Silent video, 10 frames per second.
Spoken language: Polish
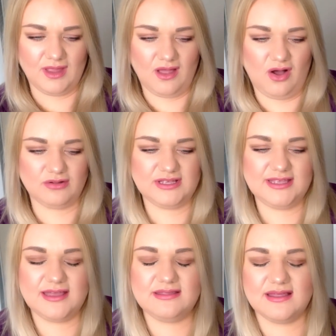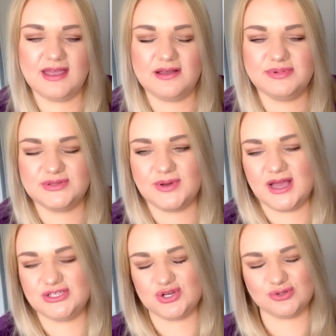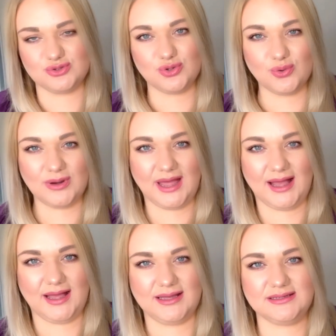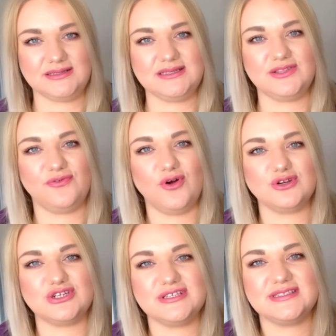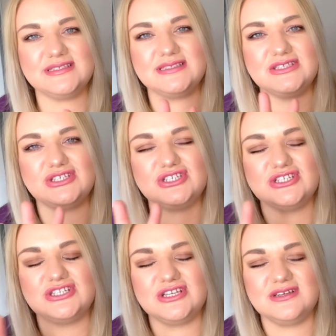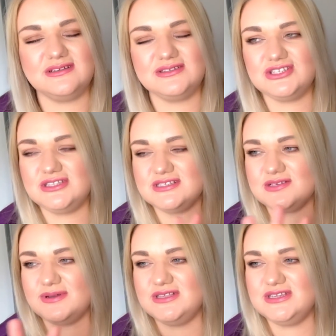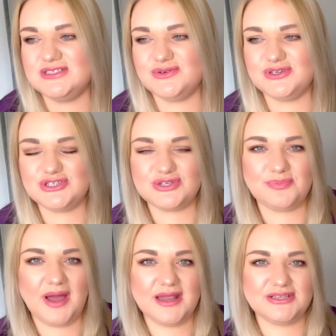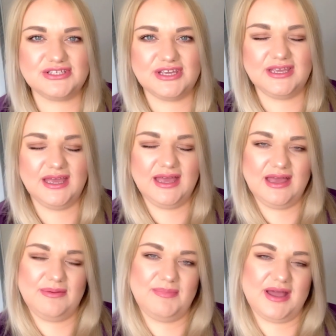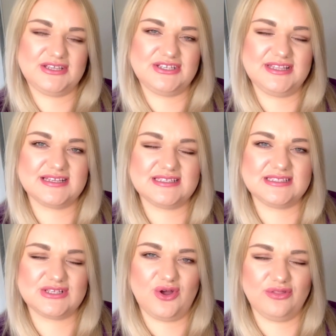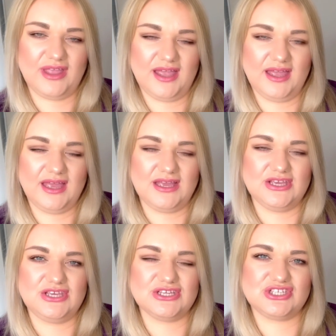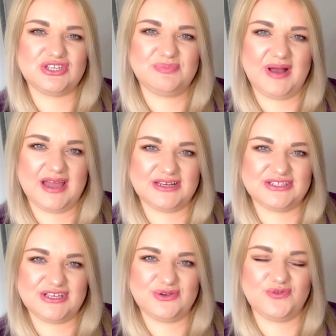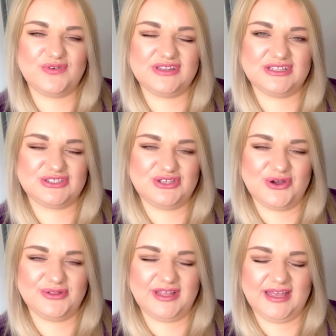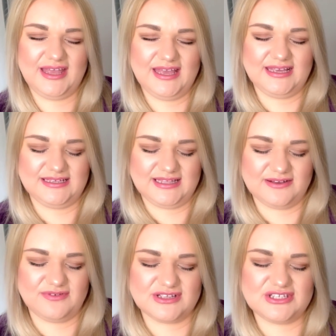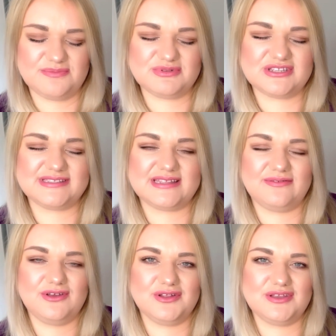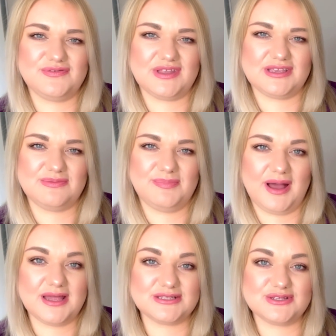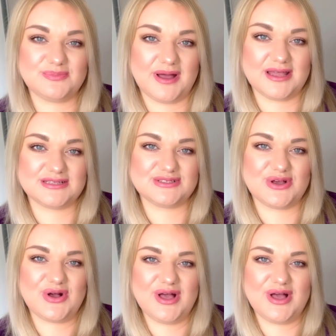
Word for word: ona je tak jakby, słuchajcie, otula i tworzy, że, że, że te składniki są jeszcze bardziej, bardziej nasycone i jeszcze bardziej uwydatnione i tak właśnie przedstawione w taki bardzo, bardzo